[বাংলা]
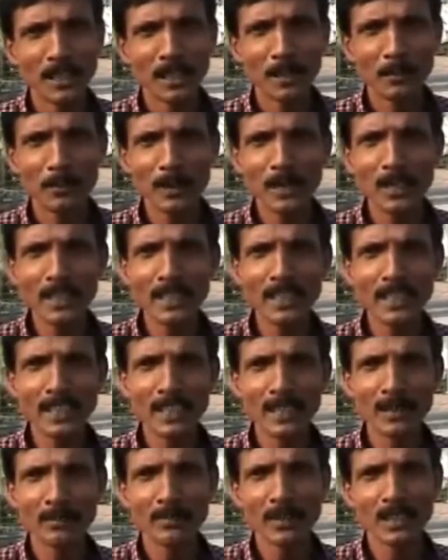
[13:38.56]
এদিকে
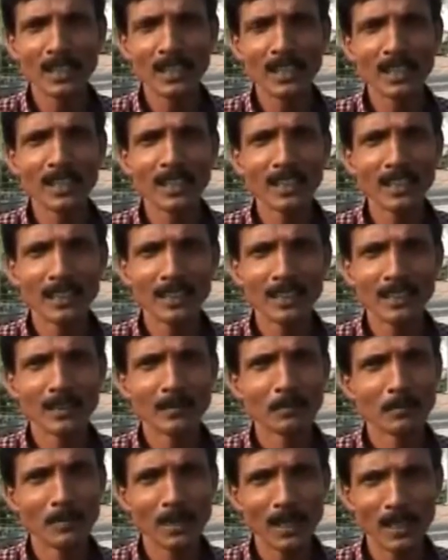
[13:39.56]
বিল্ডিংয়ে আপনার কালার
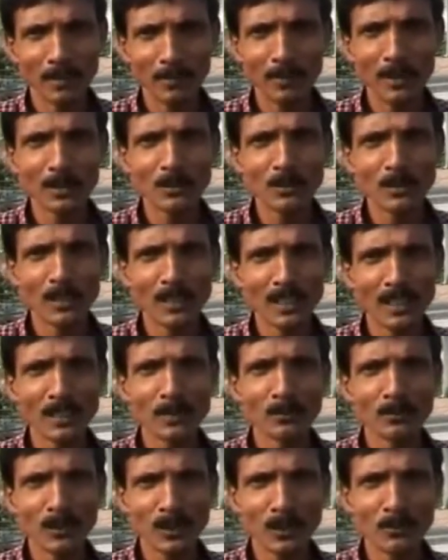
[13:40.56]
বা পাথরের
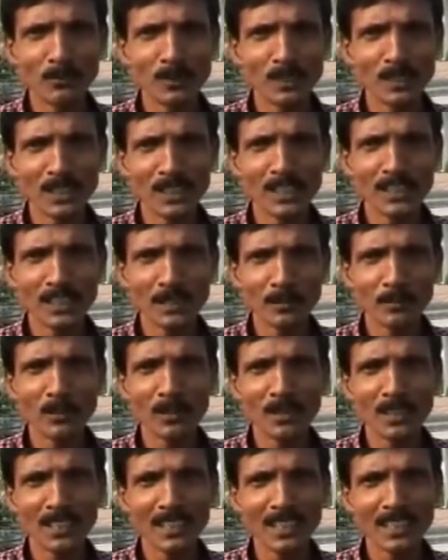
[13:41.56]
কাজ মোটামুটি
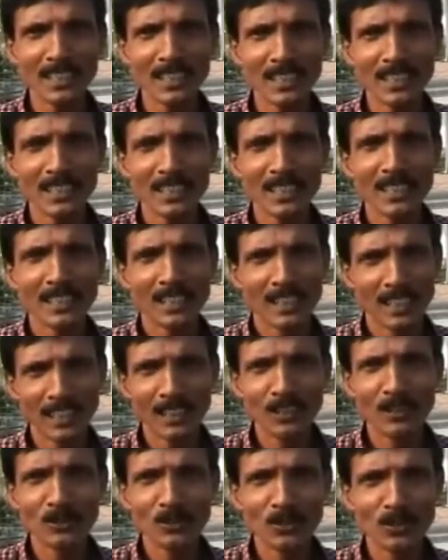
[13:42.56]
শেষের পথে
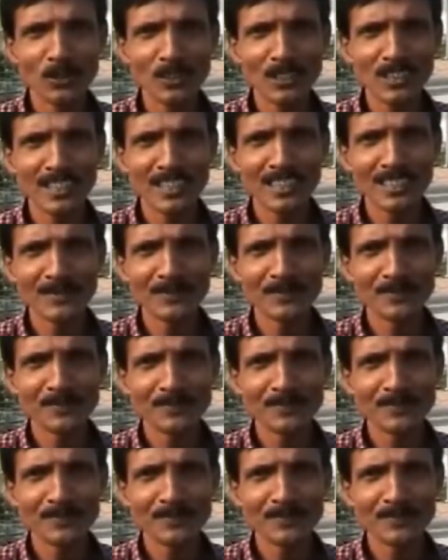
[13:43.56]
কালারও চলছে